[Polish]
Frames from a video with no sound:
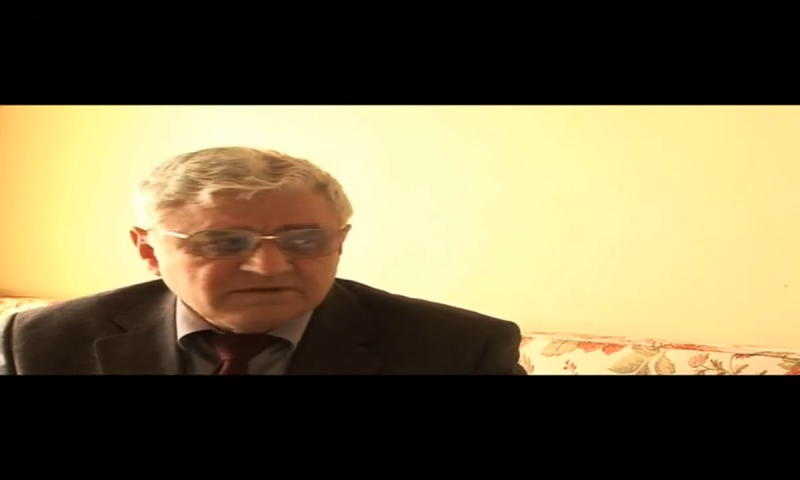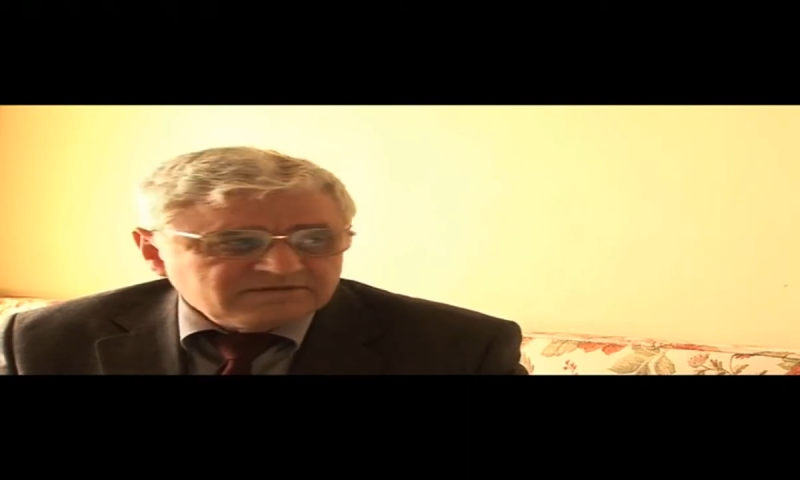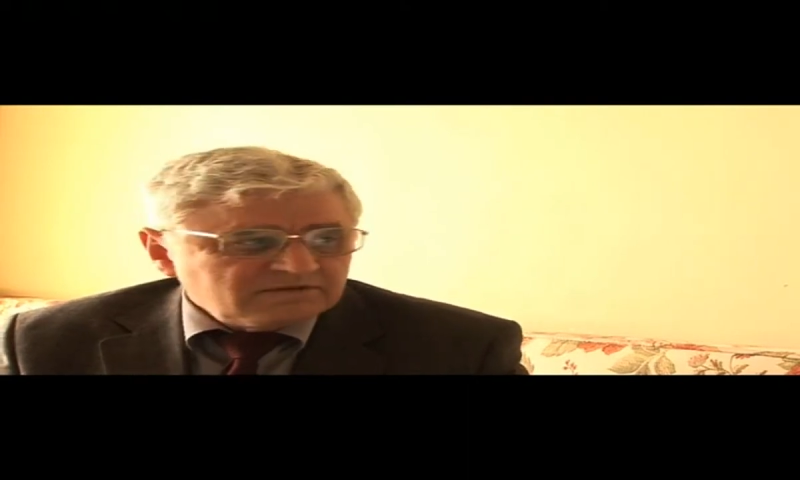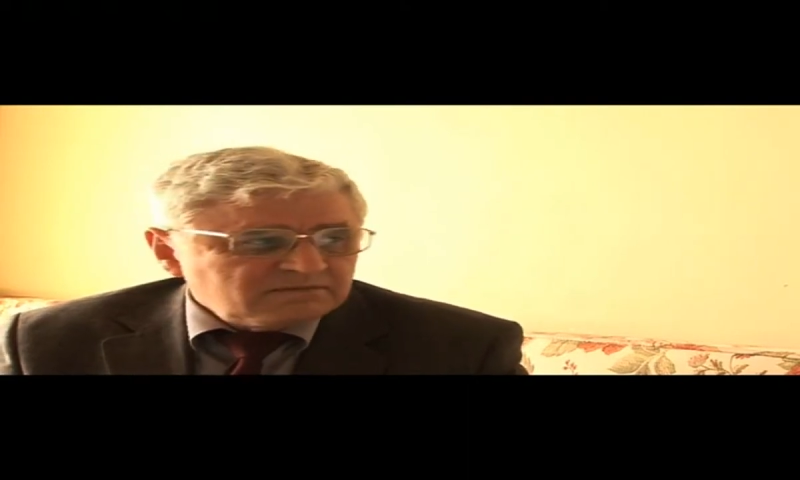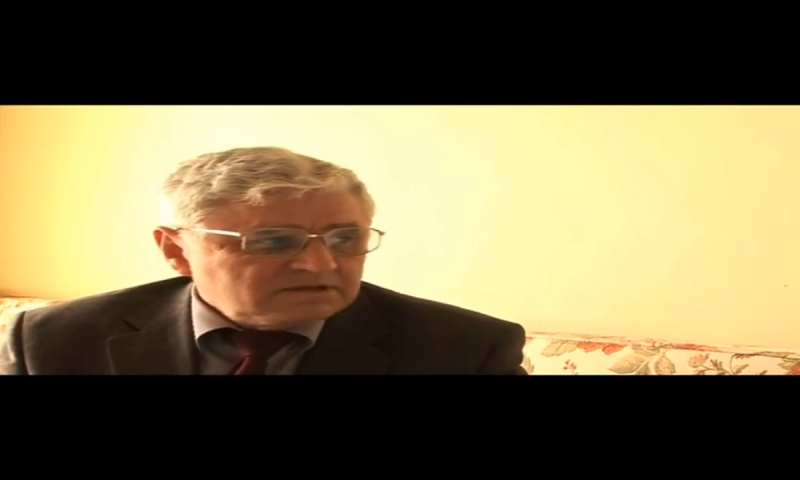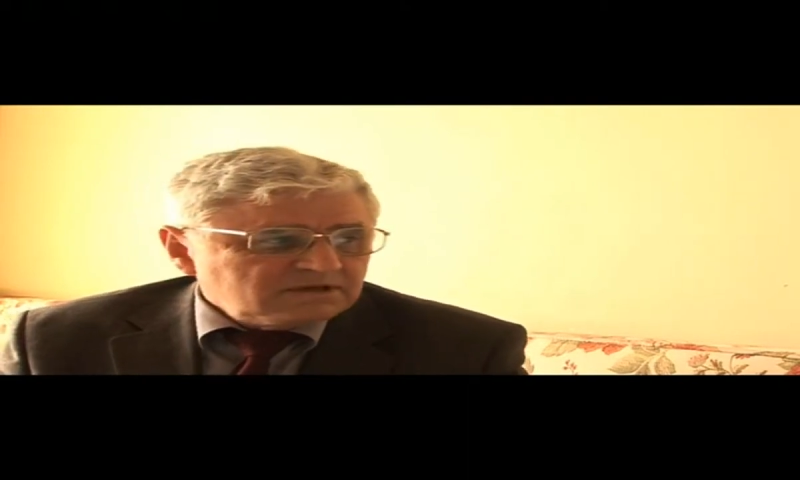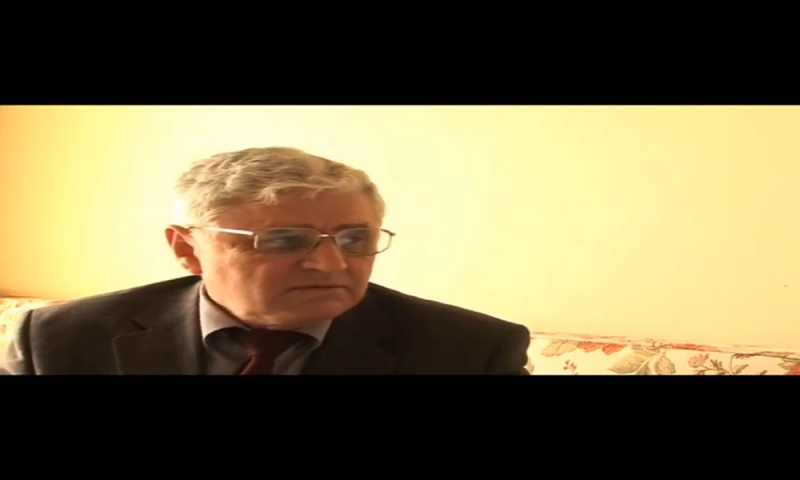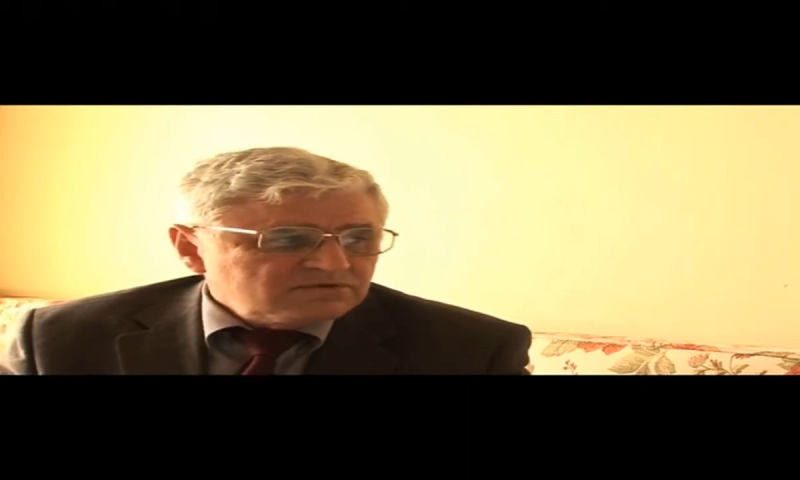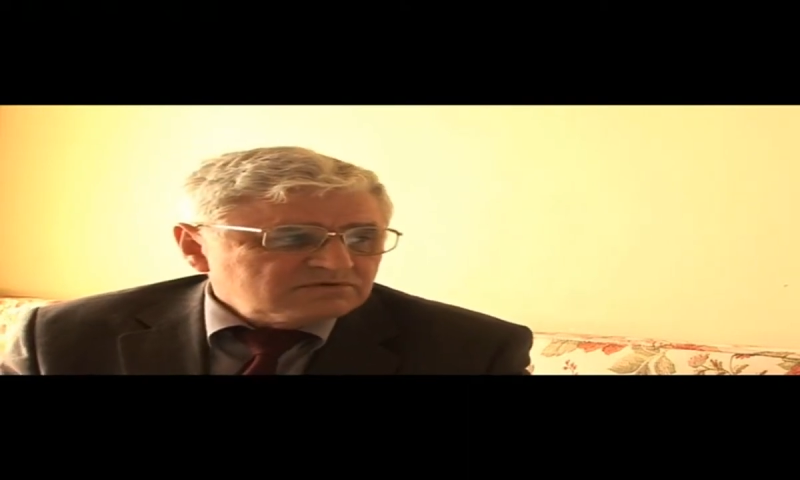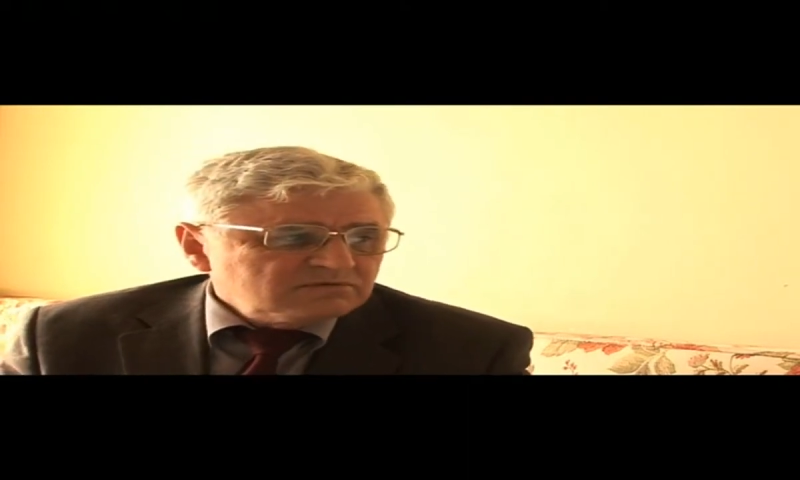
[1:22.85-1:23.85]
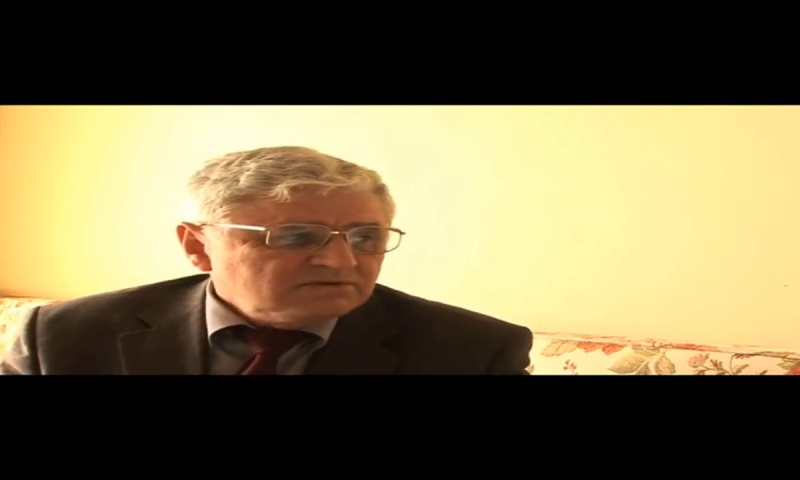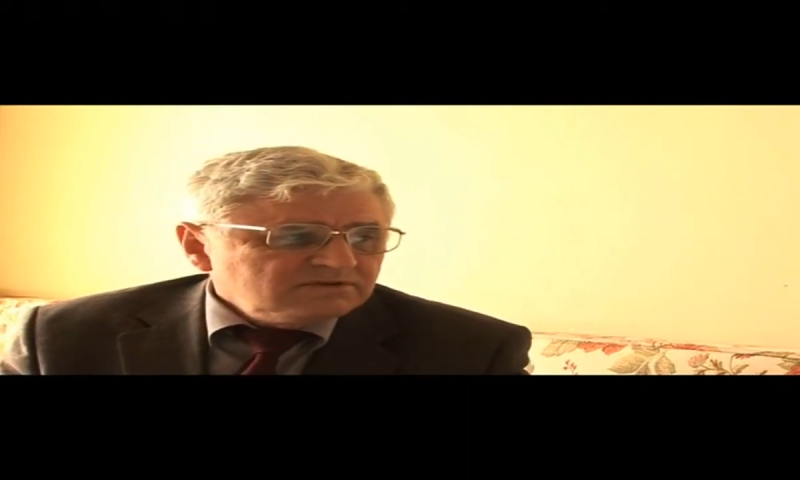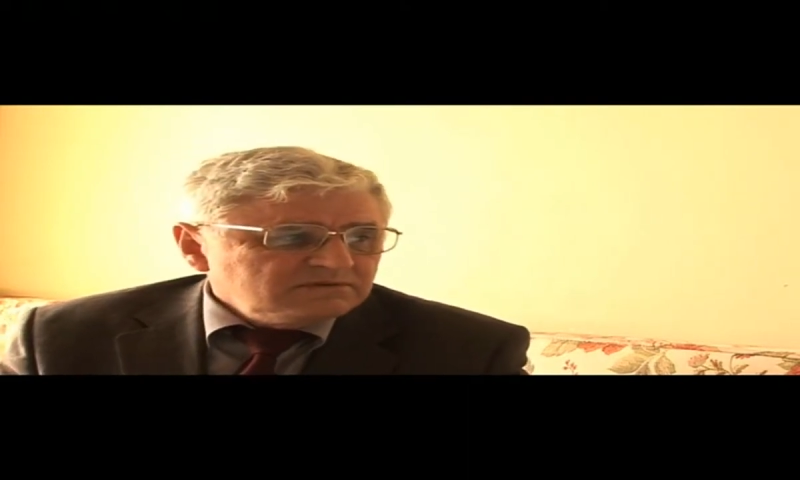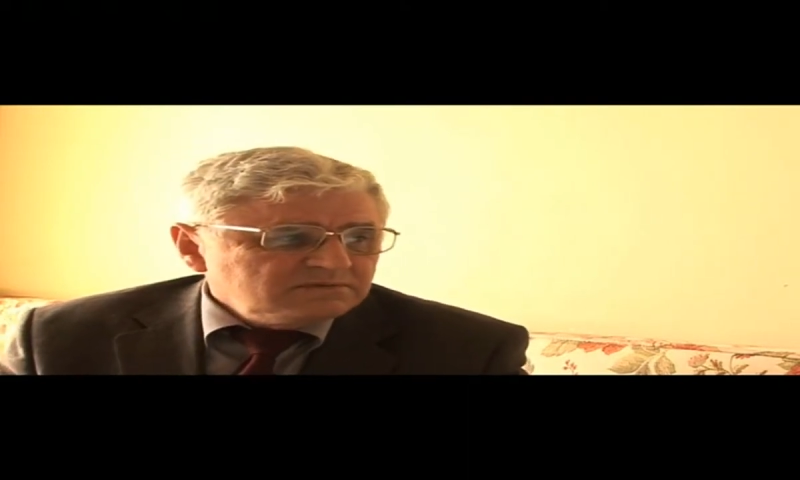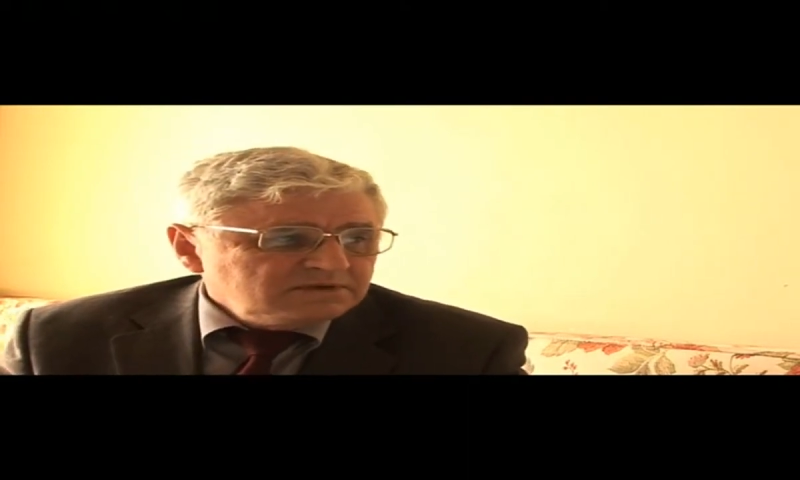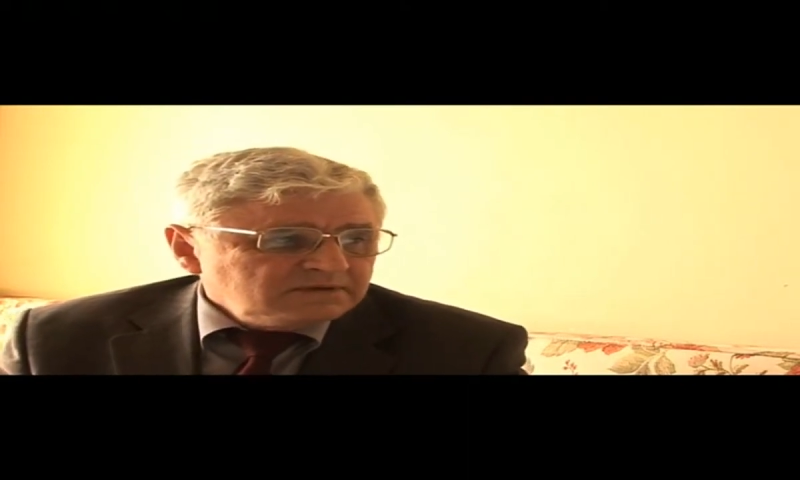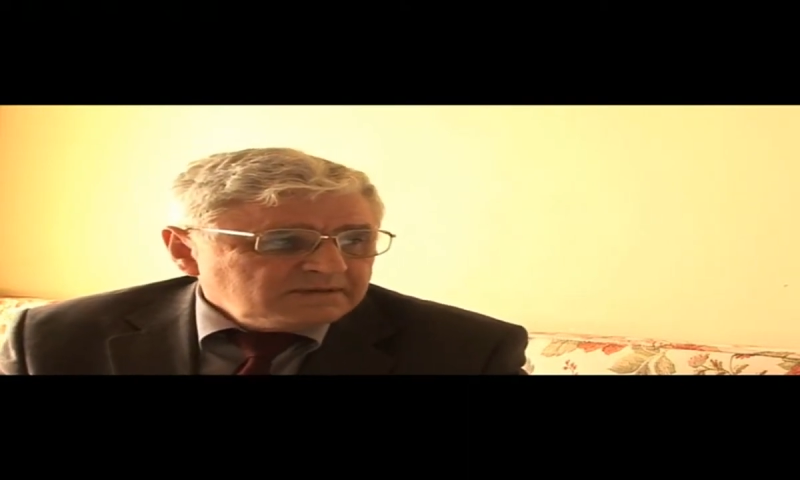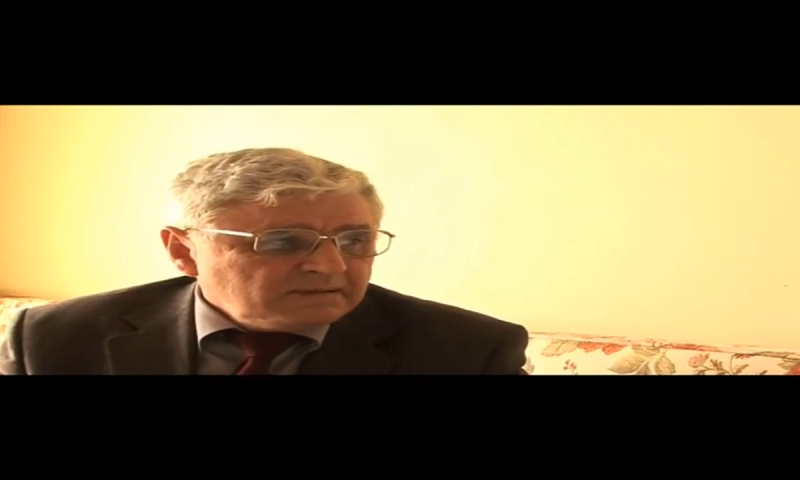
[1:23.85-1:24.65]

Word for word: informacjami szumowymi.